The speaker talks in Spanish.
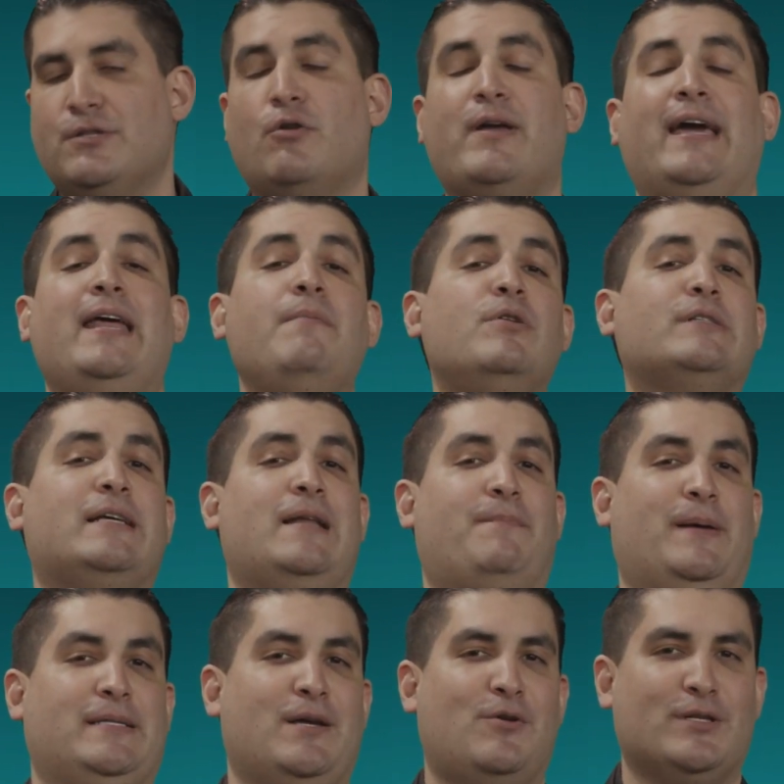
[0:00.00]
no queremos que le
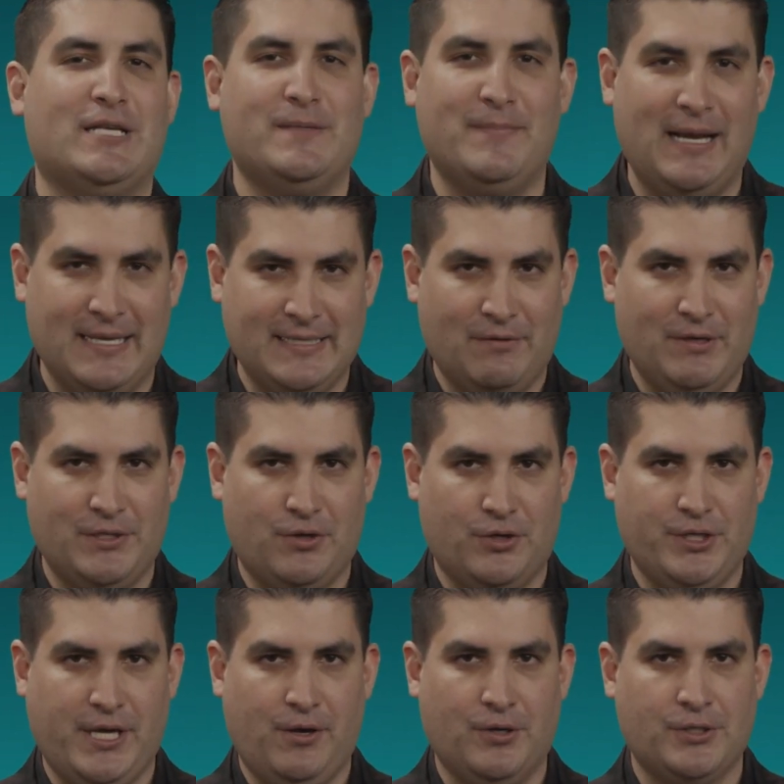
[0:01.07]
pasen cosas malas a
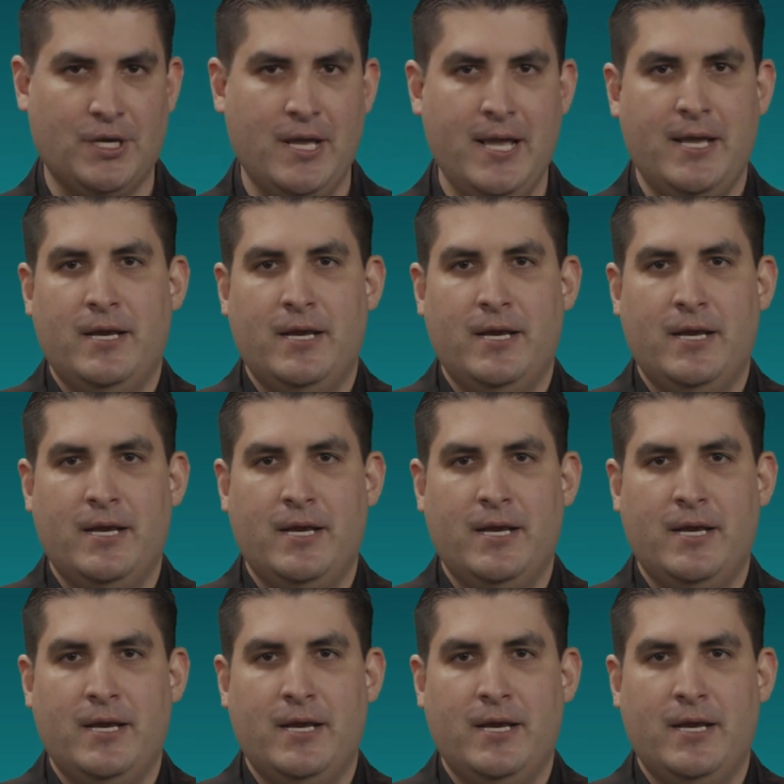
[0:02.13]
nuestros hijos.